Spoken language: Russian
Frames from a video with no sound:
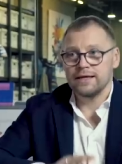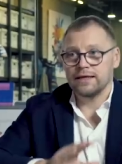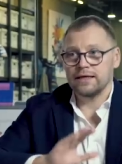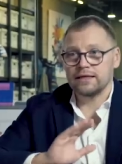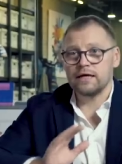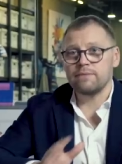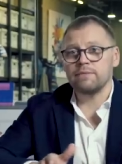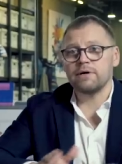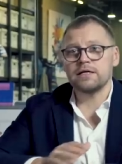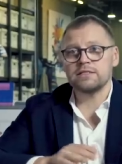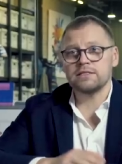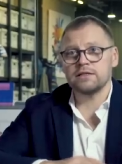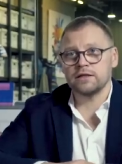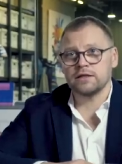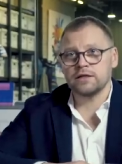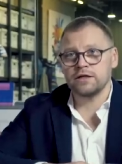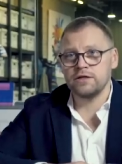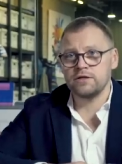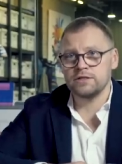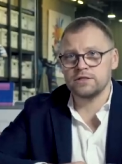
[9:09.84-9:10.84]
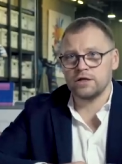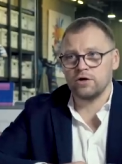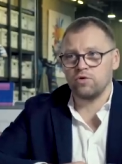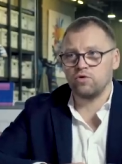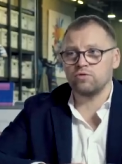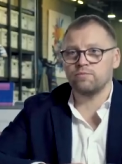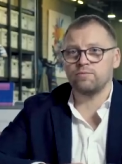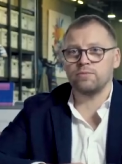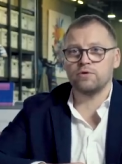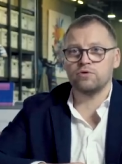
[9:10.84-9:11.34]
Когда магазин открылся,
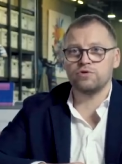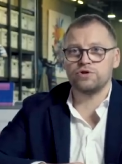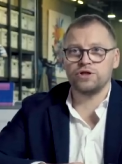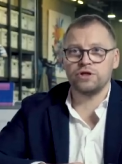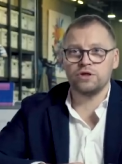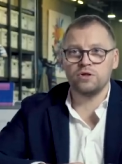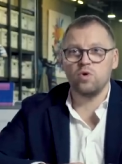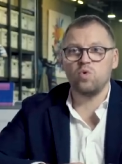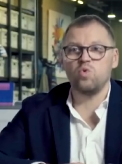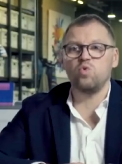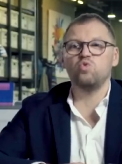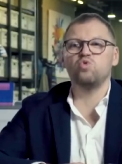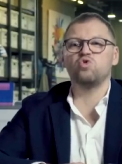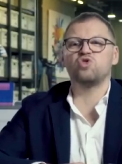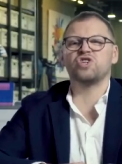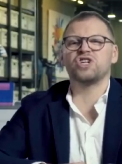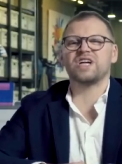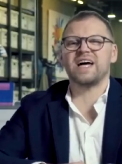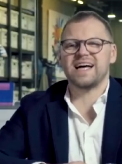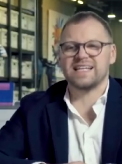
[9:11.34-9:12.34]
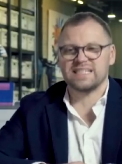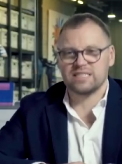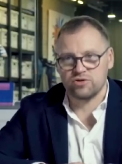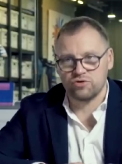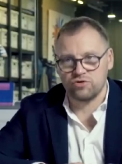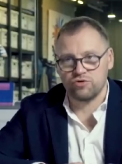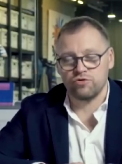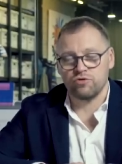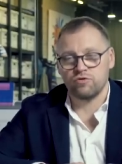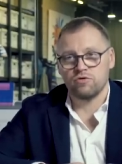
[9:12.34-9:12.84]
он получил
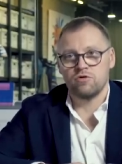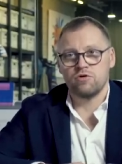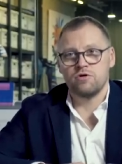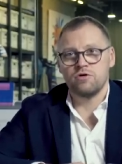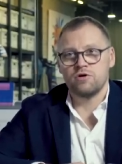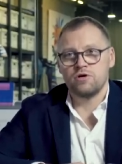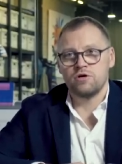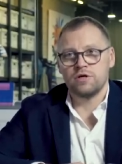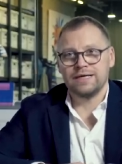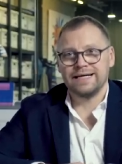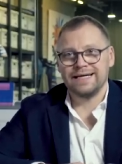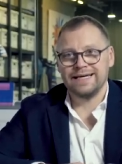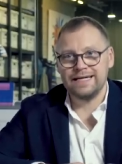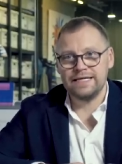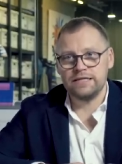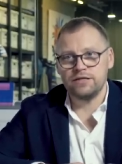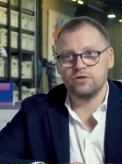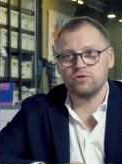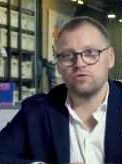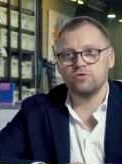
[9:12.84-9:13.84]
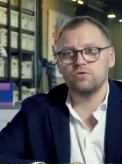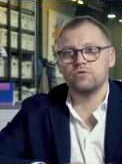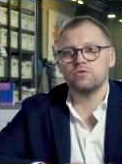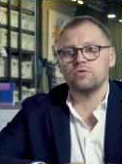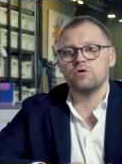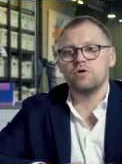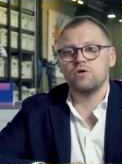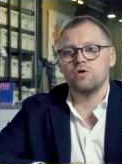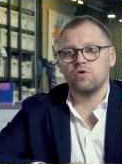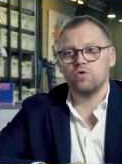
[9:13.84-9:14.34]
ужасную критику
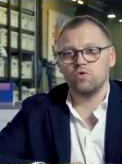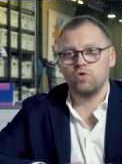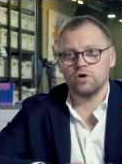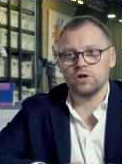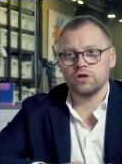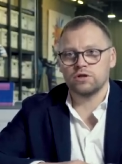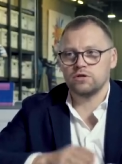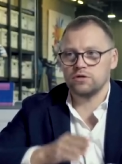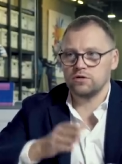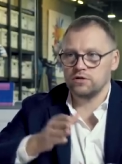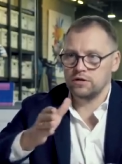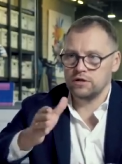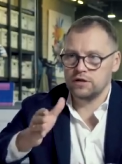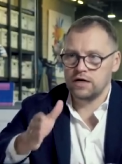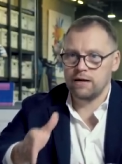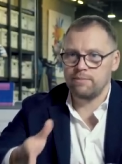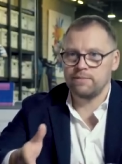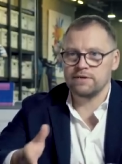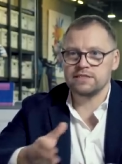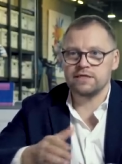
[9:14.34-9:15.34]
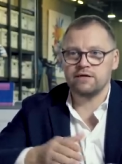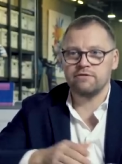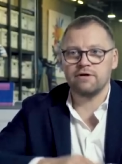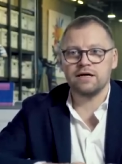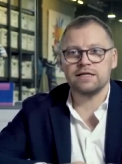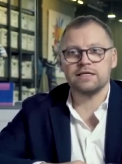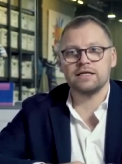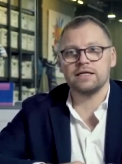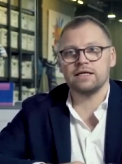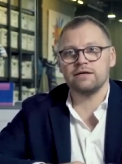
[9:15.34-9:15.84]
от
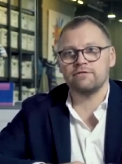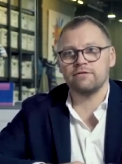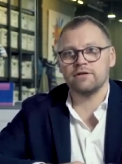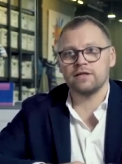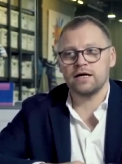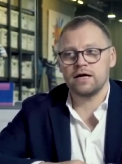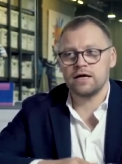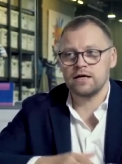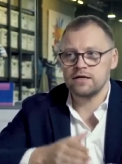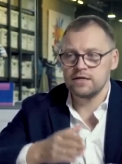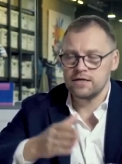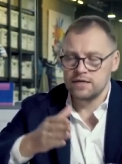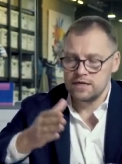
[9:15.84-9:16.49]
обозревателей вина